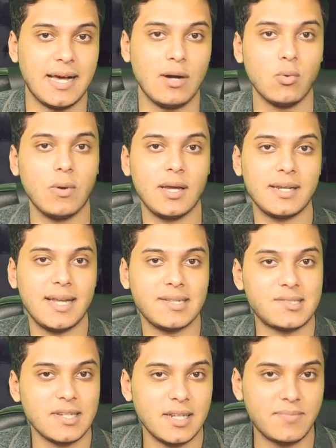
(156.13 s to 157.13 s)
او
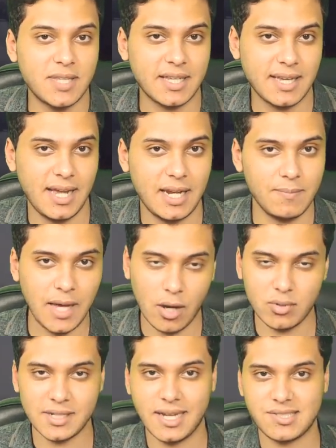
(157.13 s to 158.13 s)
الناس اللي بتتكلم
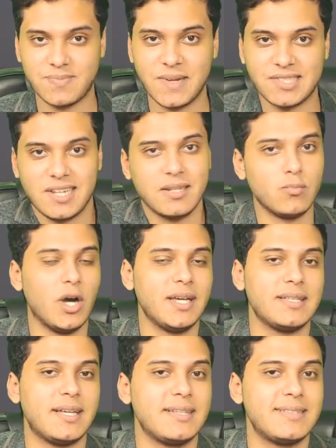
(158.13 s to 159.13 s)
او الناس مثلا
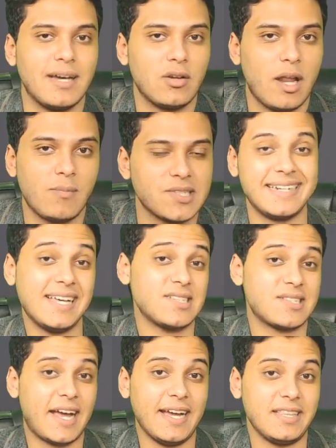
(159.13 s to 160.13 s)
المؤيده للدوله المصريه
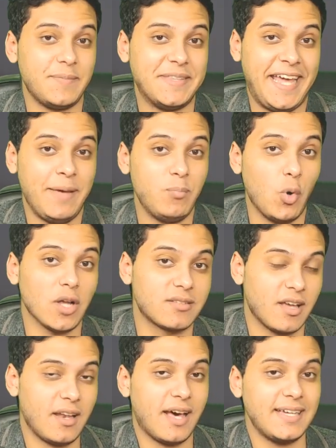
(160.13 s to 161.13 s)
ناس عادي بتحب
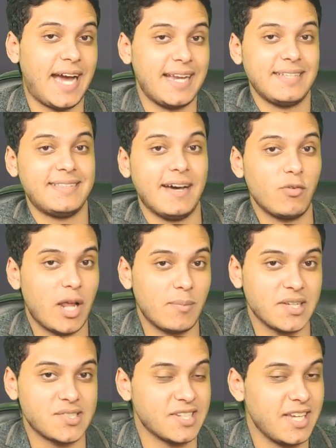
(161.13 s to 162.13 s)
وطنها يعني الدوله
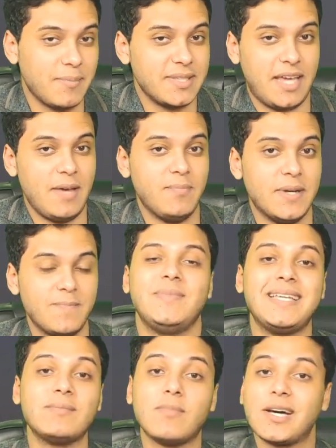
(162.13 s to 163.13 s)
المصريه بتحب
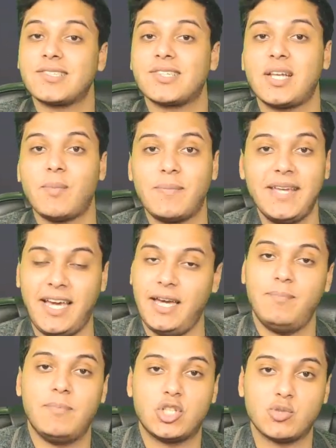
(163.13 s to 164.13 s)
مين مصري ما
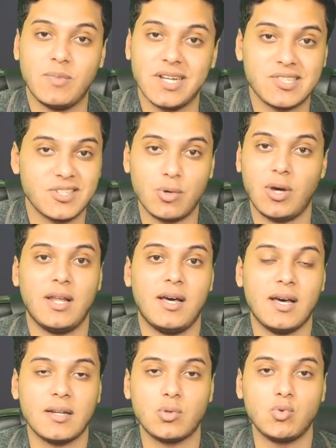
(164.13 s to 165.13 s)
بيحبش مصر ولا
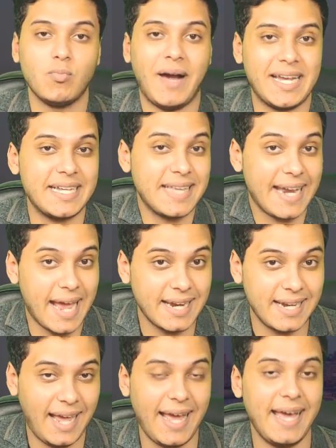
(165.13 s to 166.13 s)
ارضه بعيدا عن
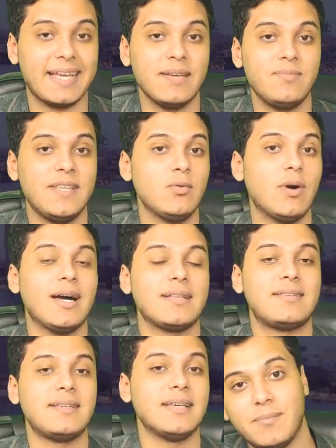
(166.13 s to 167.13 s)
الحاكم
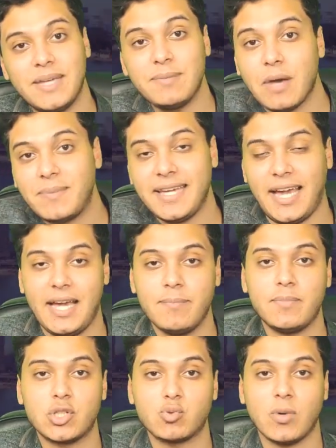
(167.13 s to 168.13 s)
دلوقتي مين ما
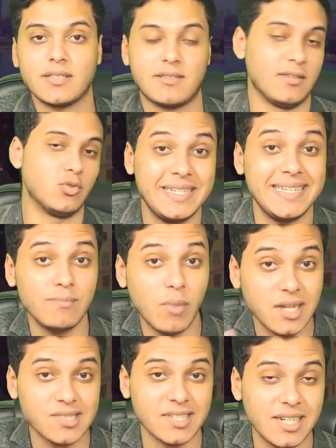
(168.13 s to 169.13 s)
بيحبش وطن مين
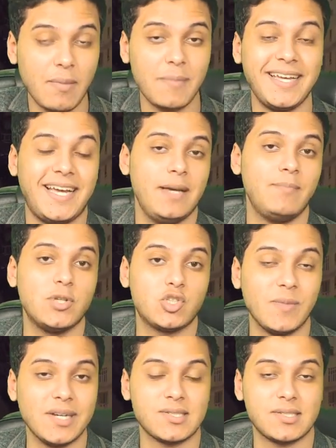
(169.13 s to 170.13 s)
مصري ما
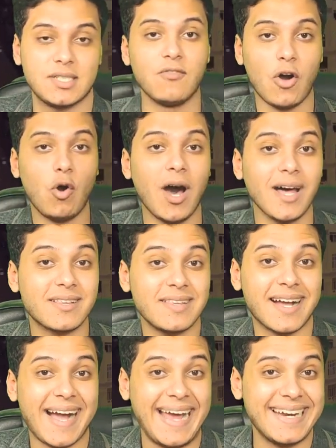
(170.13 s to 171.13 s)
بيحبش مصر فهو
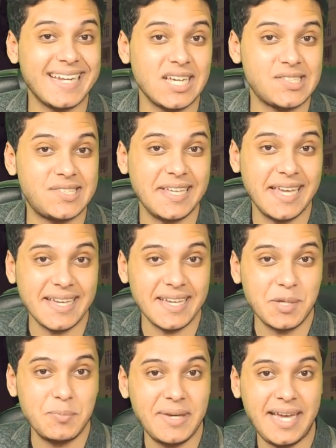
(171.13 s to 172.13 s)
اطلق على الناس
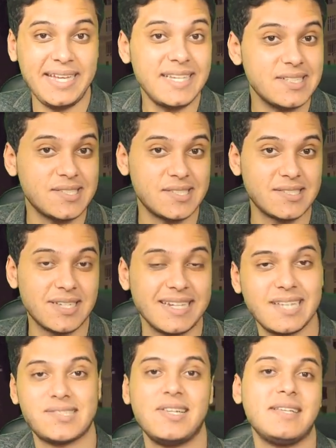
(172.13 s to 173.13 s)
دي معيز
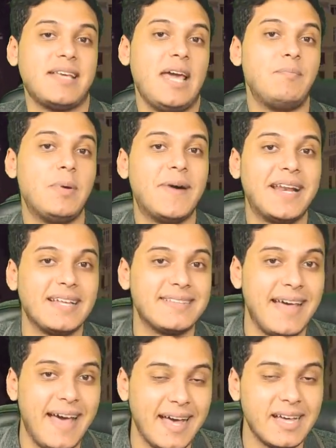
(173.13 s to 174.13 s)
الناس اللي تحب
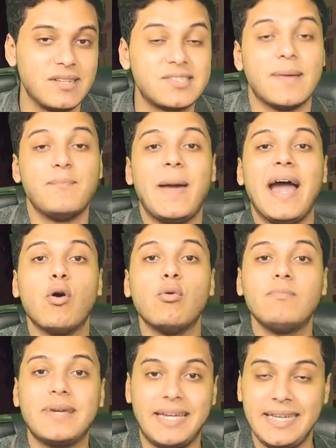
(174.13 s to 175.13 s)
بلدها
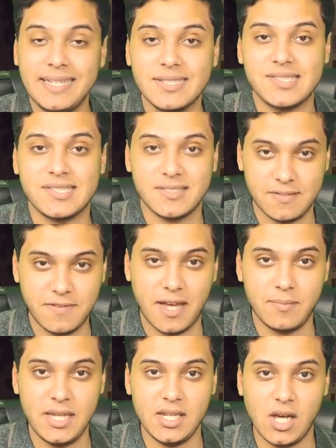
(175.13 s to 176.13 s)
سماهم معيز
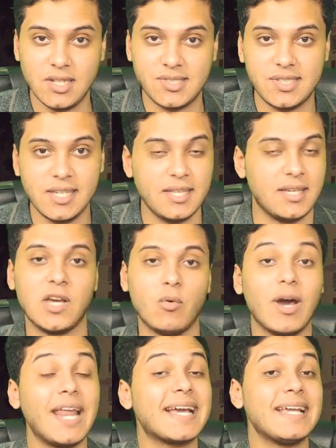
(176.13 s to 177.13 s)
فاهمين قصدي
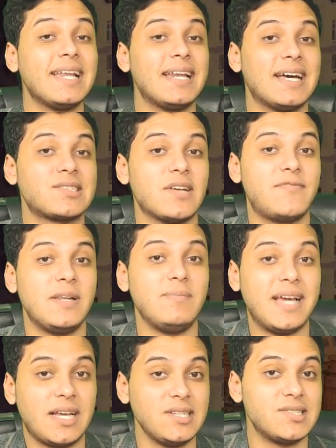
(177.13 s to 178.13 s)
ولكن للأسف
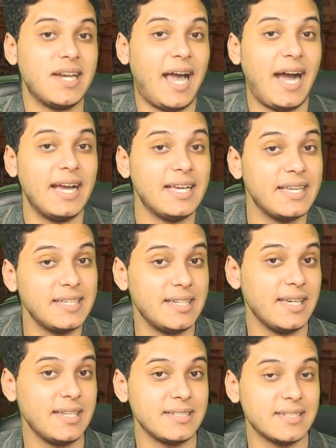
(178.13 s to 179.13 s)
المعيز
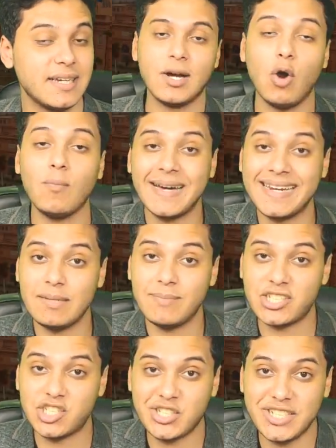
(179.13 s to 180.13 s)
الحقيقيين هم اللي
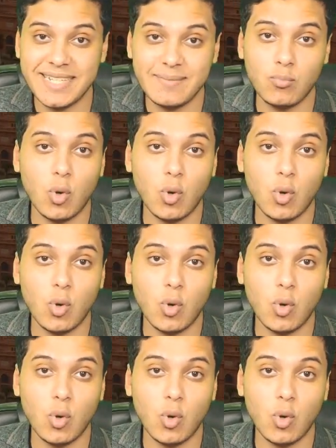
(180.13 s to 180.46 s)
ماشيين